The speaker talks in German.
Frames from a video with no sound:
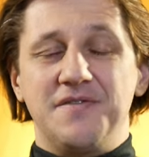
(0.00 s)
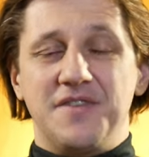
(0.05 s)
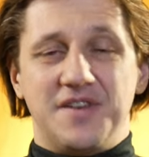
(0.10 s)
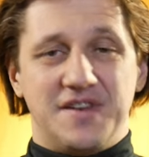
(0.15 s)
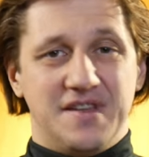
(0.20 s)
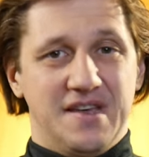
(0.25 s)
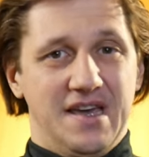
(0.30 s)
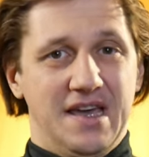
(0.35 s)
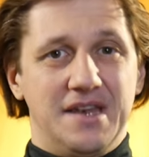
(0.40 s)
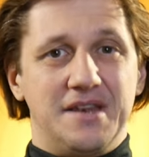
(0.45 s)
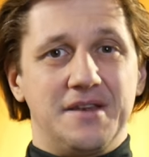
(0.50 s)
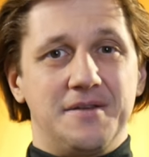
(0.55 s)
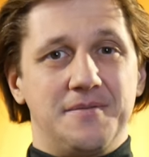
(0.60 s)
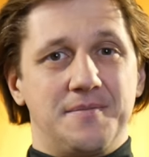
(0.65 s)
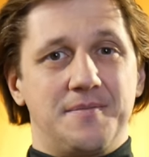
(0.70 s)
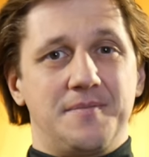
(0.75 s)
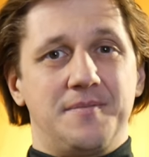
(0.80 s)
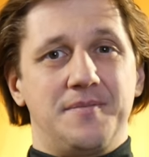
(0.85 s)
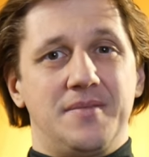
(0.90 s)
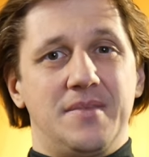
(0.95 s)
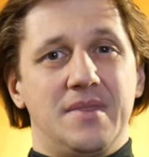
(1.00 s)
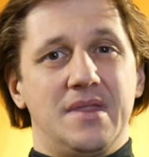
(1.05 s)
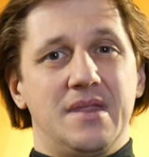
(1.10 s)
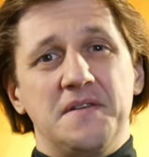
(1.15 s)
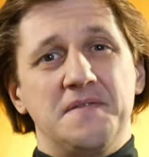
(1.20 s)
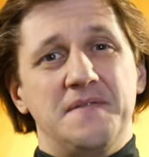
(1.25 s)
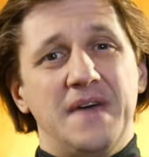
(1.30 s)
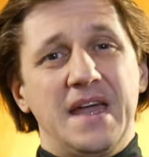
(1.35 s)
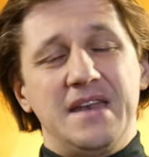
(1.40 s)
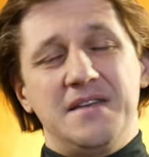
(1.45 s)
vertreten.
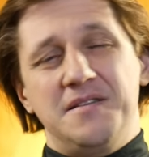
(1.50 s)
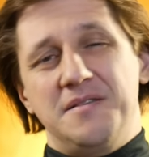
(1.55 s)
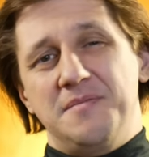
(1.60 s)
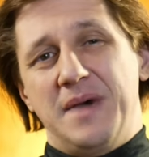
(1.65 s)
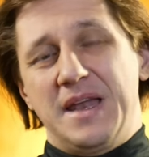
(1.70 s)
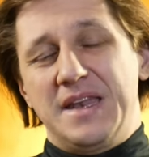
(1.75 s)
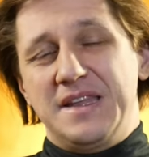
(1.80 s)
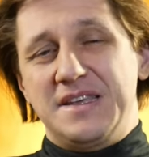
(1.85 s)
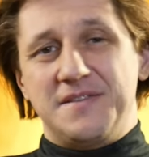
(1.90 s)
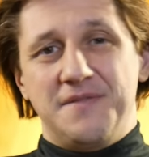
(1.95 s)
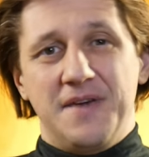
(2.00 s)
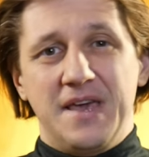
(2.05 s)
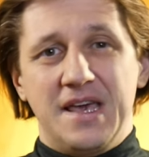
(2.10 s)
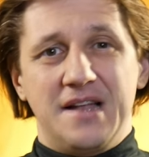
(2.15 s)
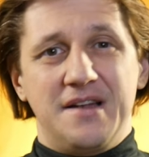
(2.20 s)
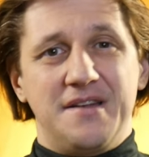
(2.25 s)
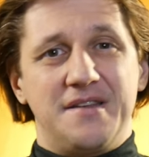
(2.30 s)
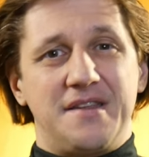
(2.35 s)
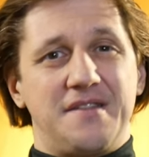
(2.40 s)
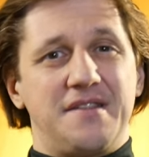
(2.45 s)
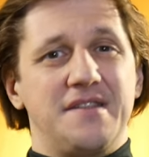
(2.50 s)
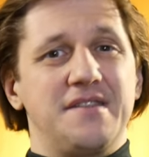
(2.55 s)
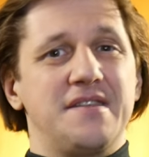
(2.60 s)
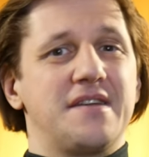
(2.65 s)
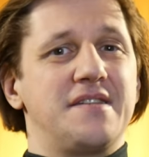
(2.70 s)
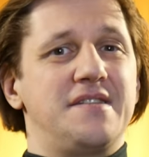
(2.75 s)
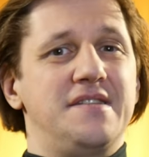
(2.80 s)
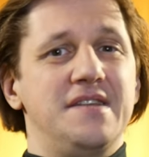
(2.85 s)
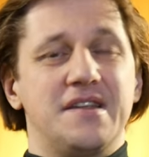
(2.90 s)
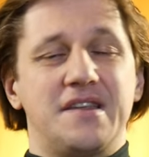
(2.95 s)
Wenn man nicht wählt, das
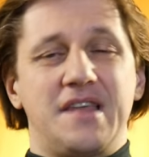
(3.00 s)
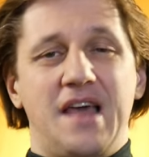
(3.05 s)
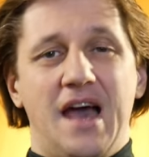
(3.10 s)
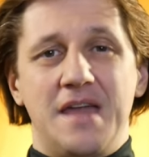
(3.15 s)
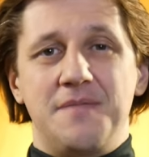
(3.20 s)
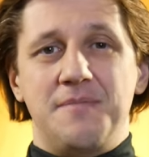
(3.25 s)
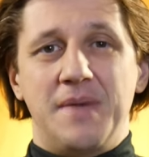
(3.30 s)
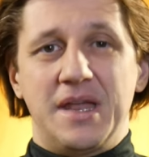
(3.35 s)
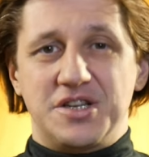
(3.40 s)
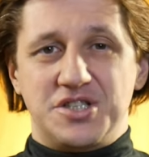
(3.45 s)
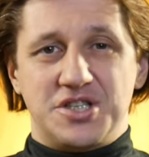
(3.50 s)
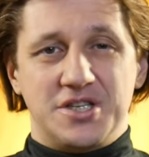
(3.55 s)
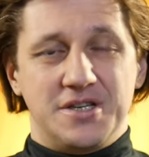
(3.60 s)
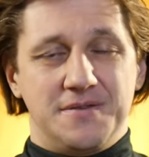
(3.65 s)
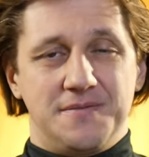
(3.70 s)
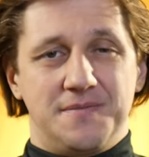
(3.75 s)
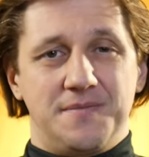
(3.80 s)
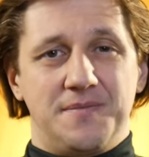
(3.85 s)
interessiert keinen Menschen.